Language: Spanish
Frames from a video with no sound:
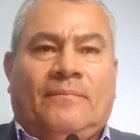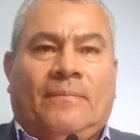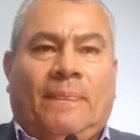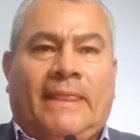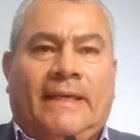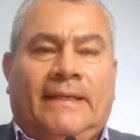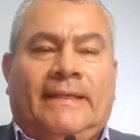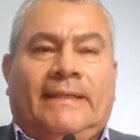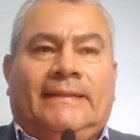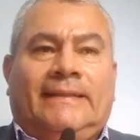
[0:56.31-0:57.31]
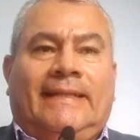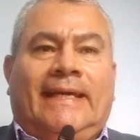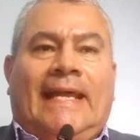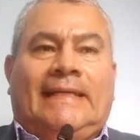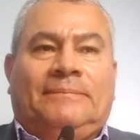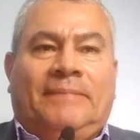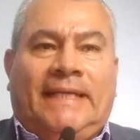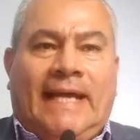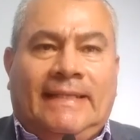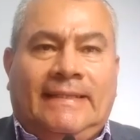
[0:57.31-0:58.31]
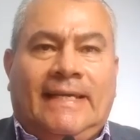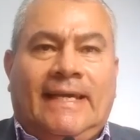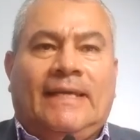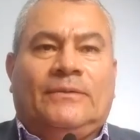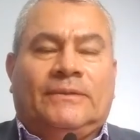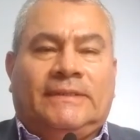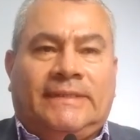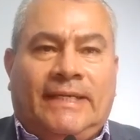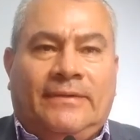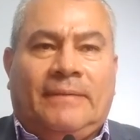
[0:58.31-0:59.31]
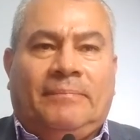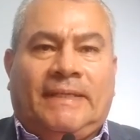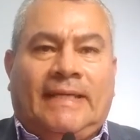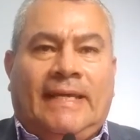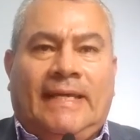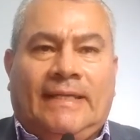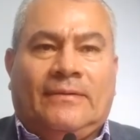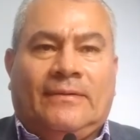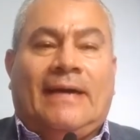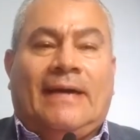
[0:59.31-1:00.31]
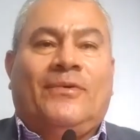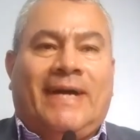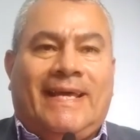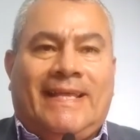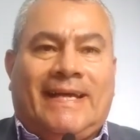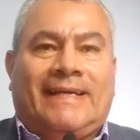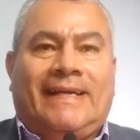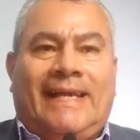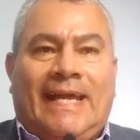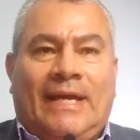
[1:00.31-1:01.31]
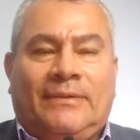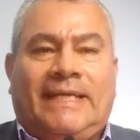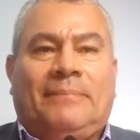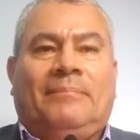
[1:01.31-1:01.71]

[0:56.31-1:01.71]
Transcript: la inscripción de las plantas del Consejo de Pitalito, la abogada Claudia